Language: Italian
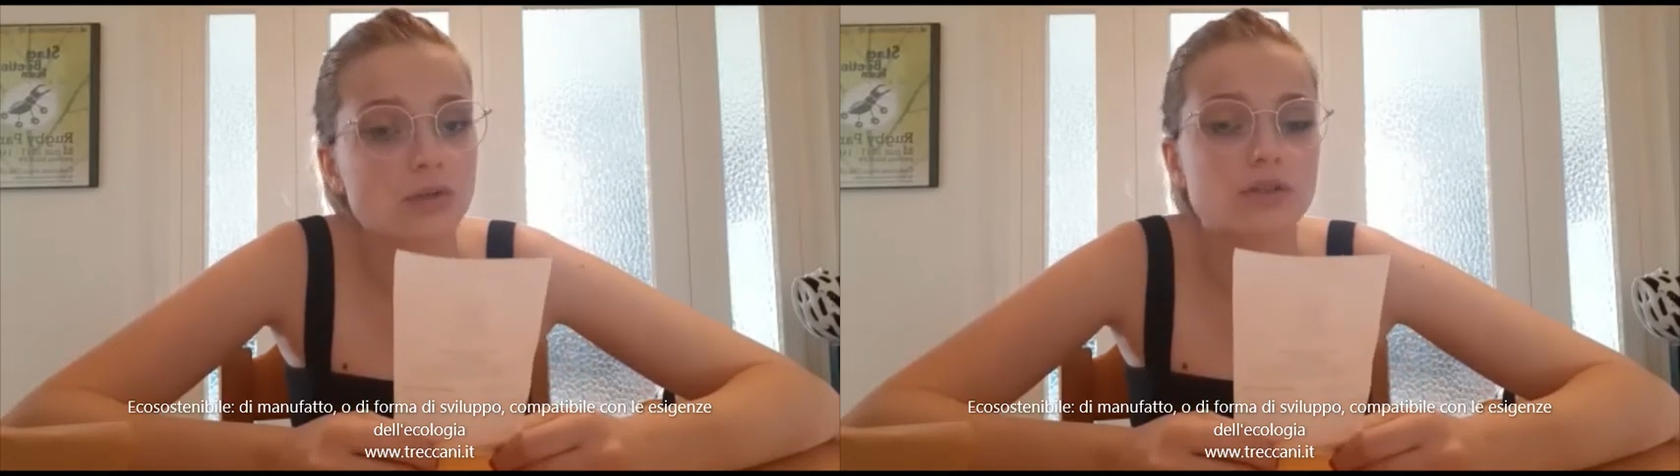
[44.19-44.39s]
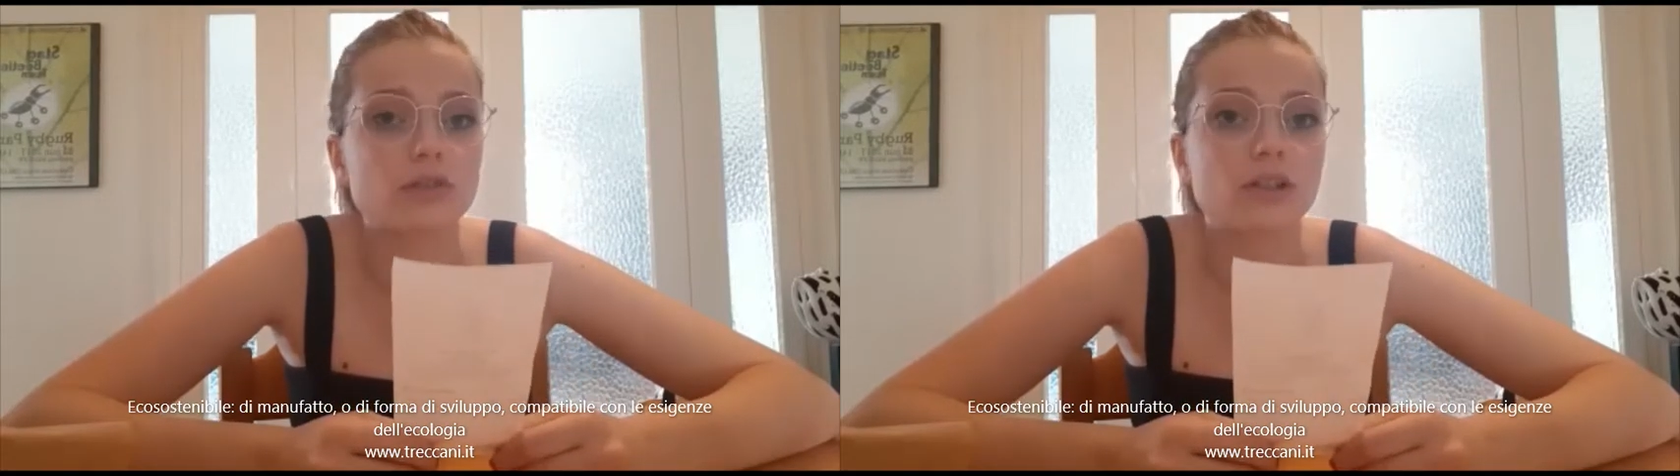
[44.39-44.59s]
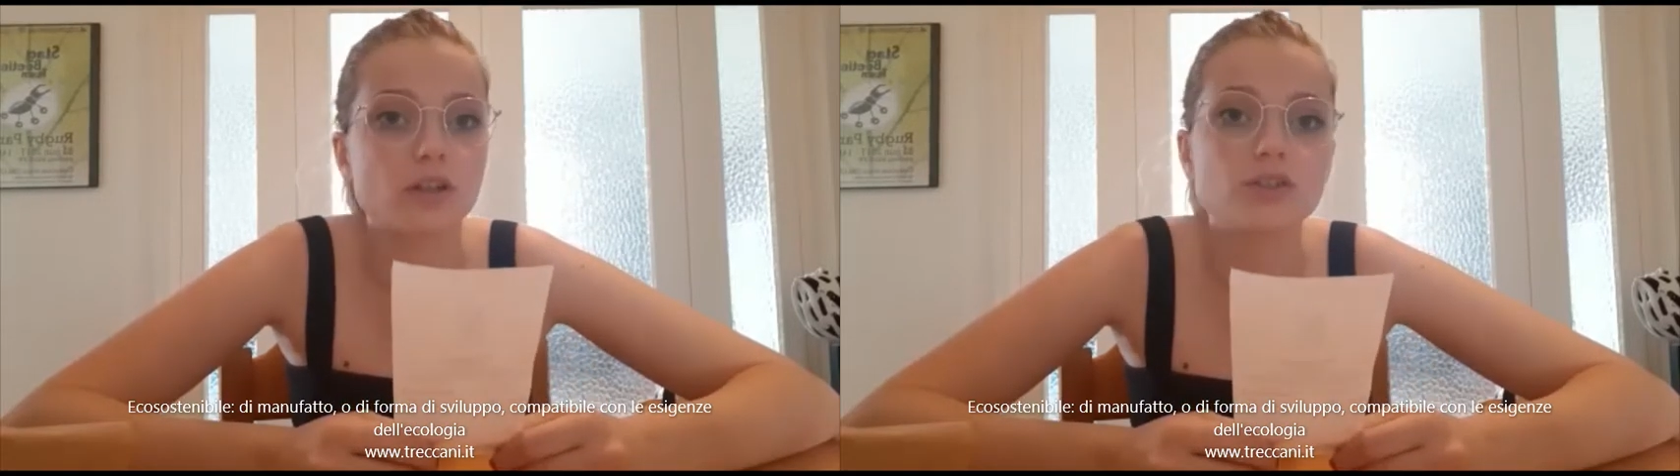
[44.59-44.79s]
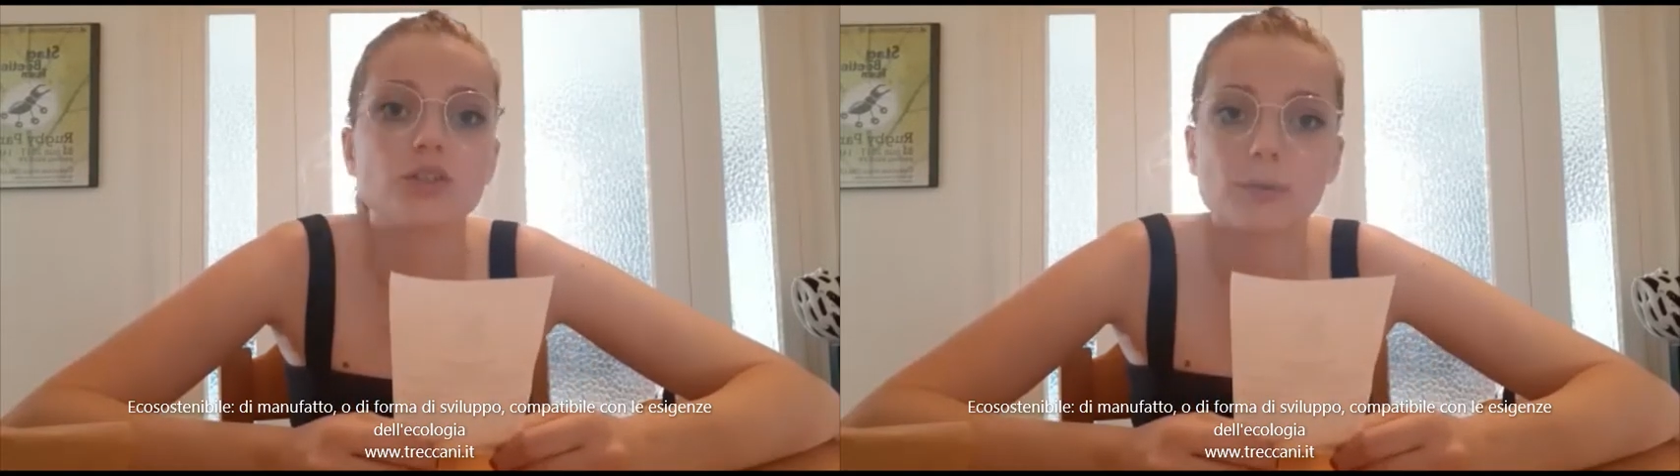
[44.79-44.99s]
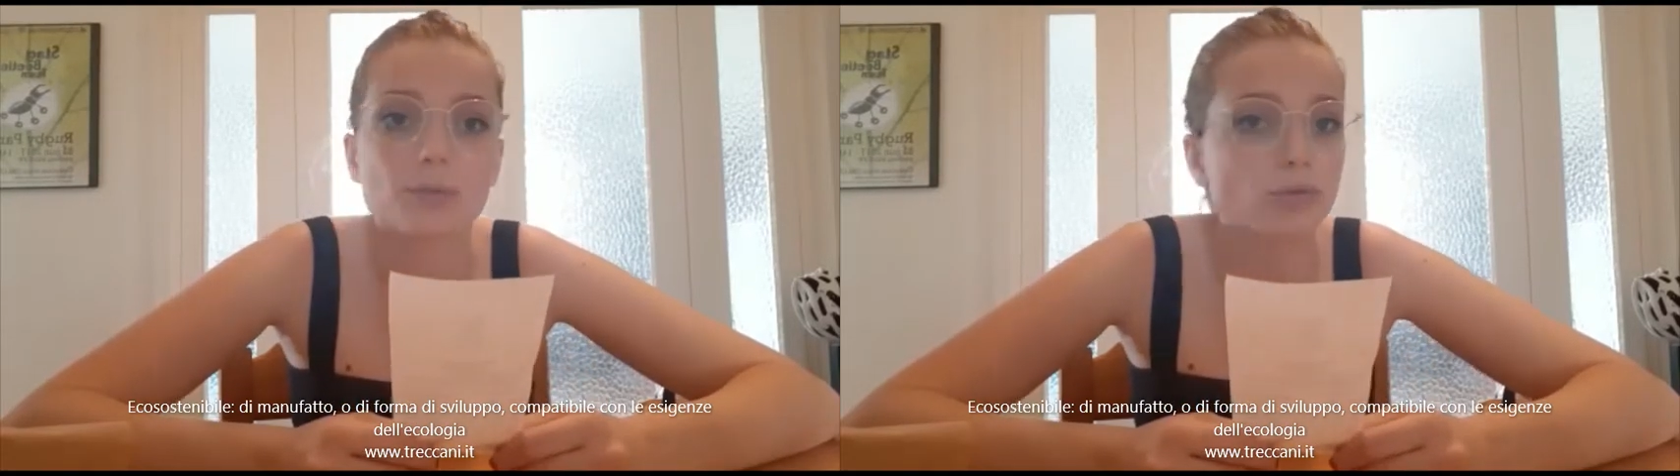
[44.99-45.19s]
questo negozio
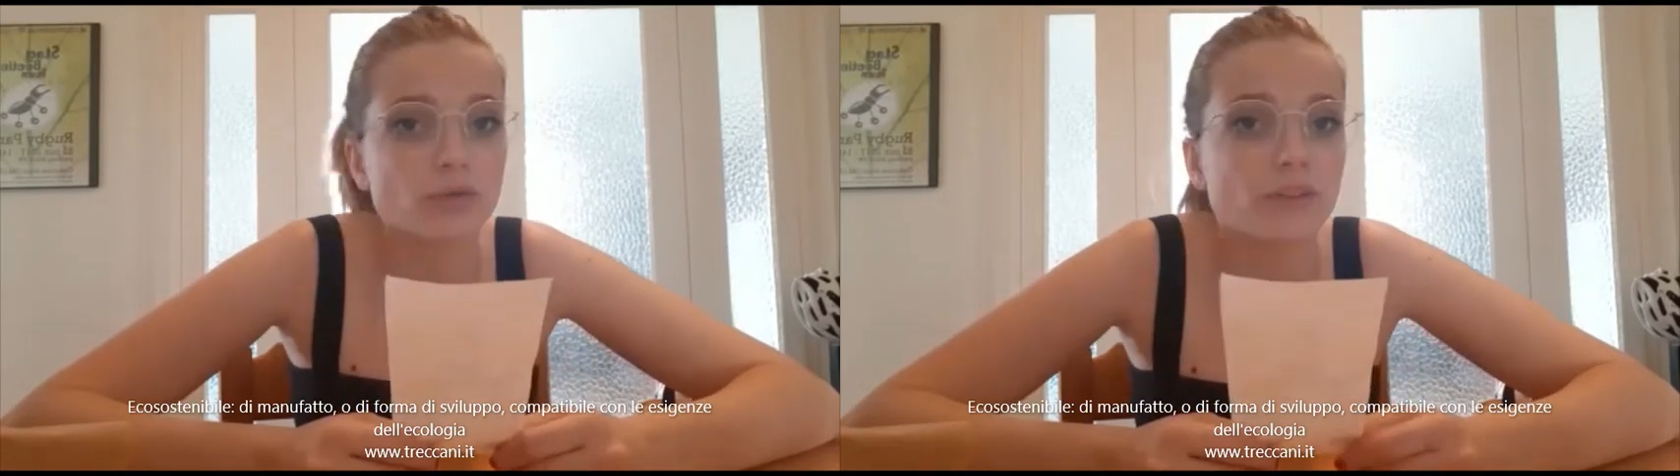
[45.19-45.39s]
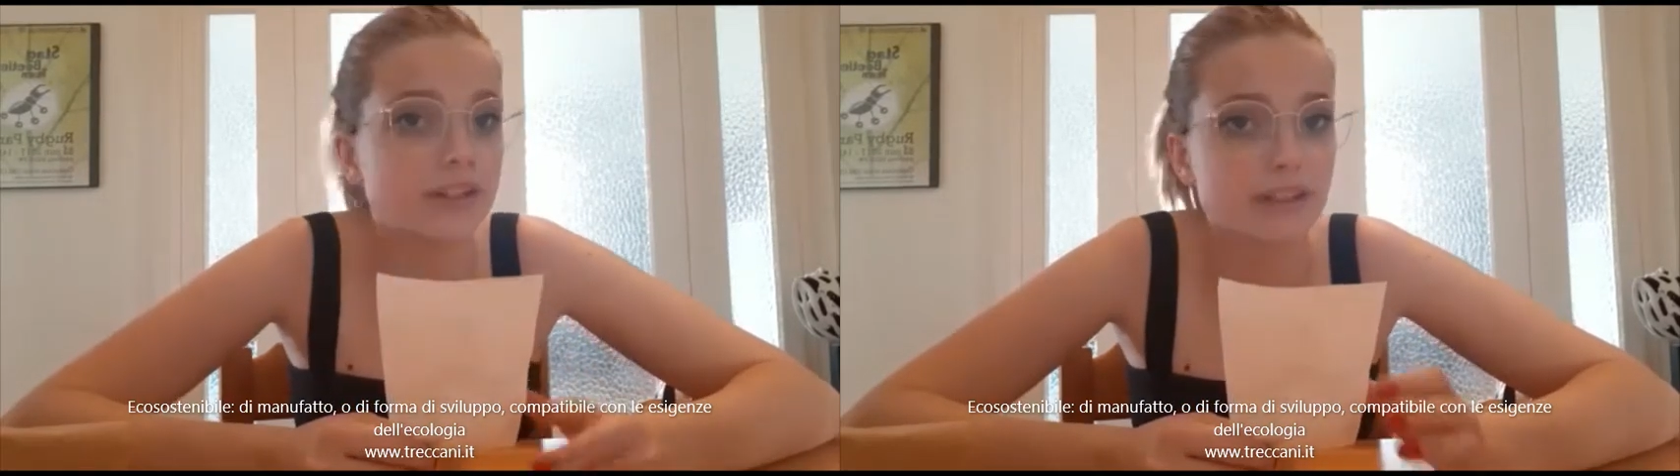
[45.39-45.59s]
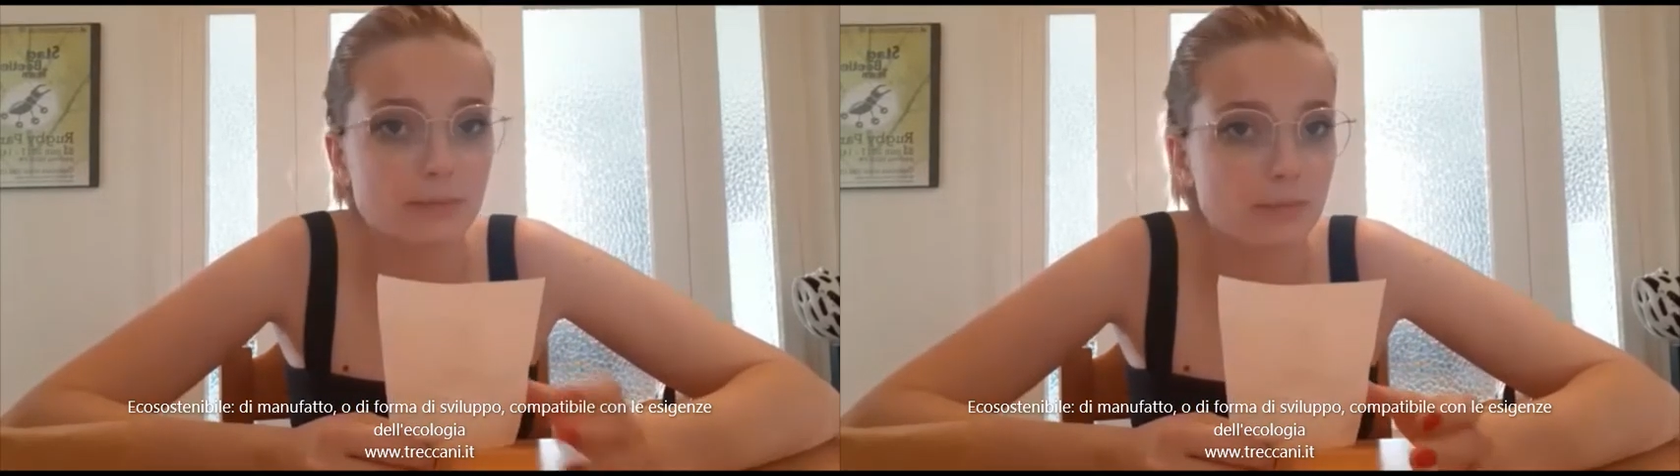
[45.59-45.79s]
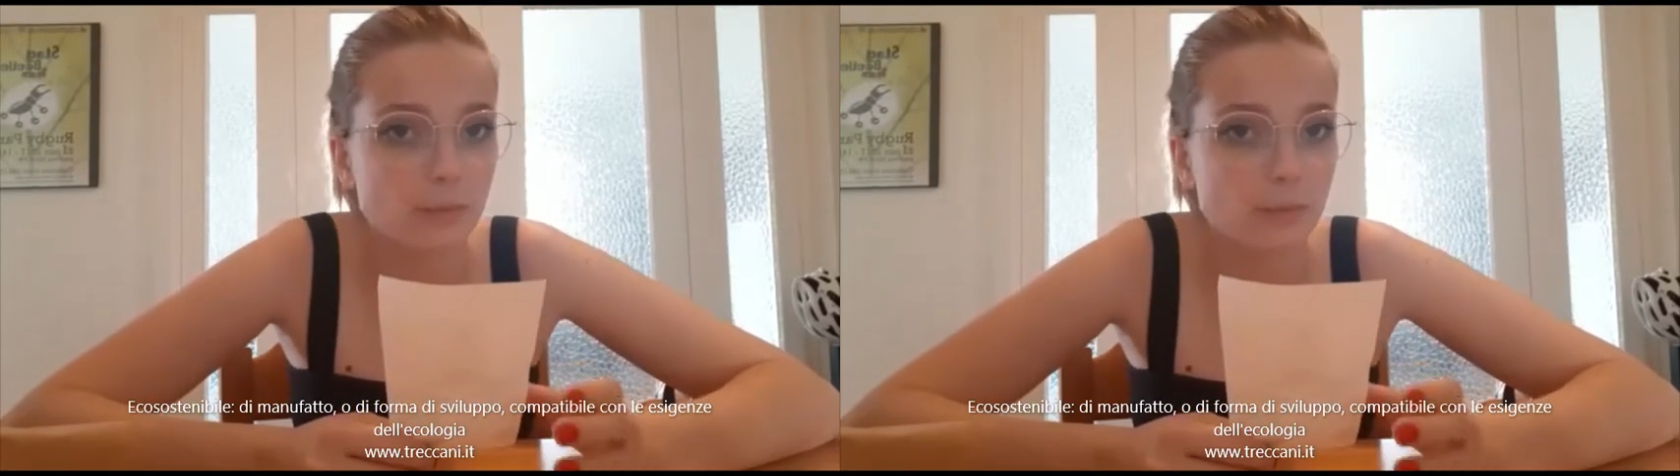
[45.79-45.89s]
che appunto vende